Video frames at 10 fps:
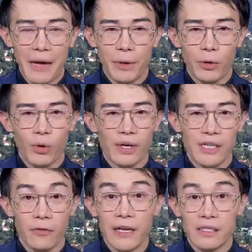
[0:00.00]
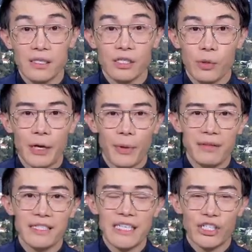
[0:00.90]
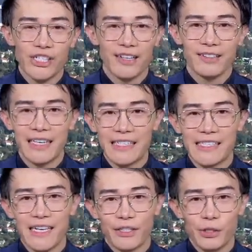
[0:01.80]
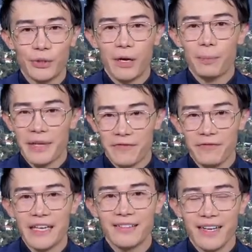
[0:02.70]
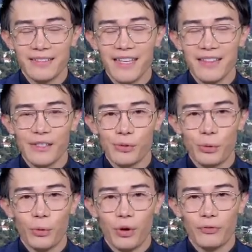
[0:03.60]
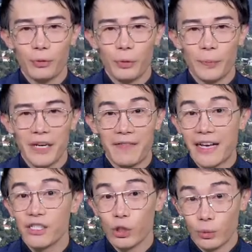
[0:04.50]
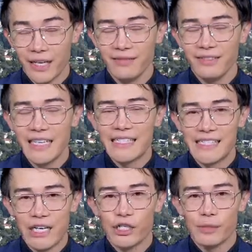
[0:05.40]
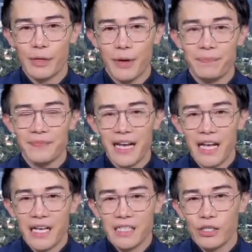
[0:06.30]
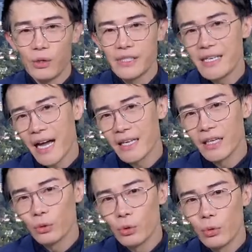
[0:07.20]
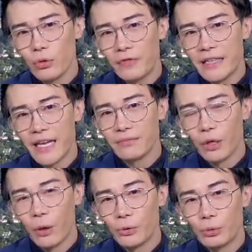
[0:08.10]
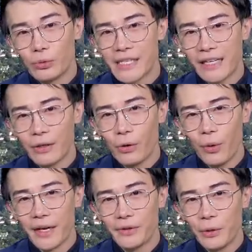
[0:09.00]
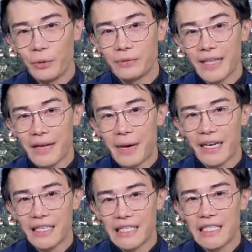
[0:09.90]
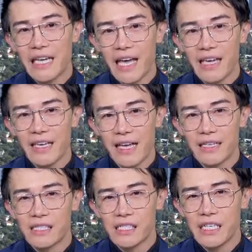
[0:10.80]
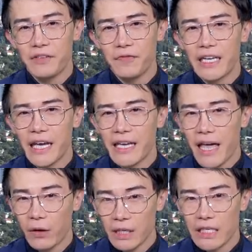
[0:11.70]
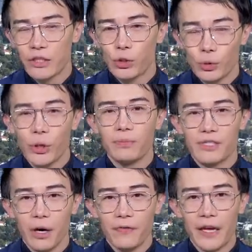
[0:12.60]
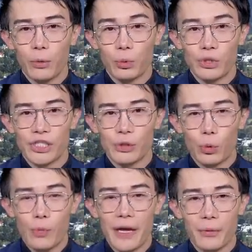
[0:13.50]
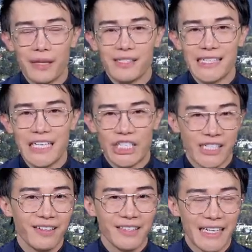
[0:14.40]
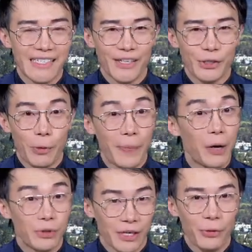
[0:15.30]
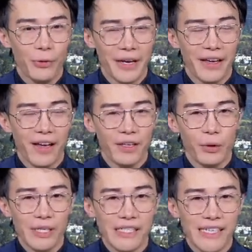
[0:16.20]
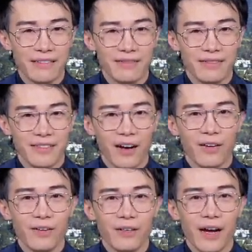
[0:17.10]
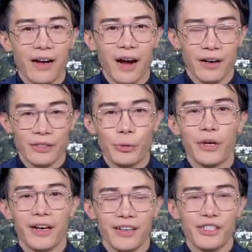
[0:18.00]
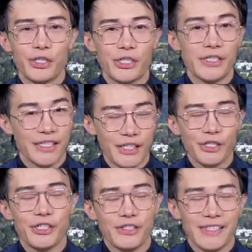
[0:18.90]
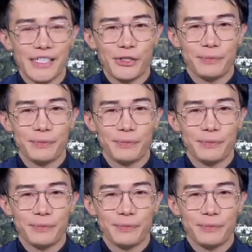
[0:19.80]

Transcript: 包括消费四十九美元及以上可以享受到免费当天的送货服务，另外首单立减十美元。其中新开业的东谷分店有独家的优惠，用代码E A S T V A L E 九九消费五十五美元及以上可以享受八五折优惠，优惠时间到二月二十四日截止。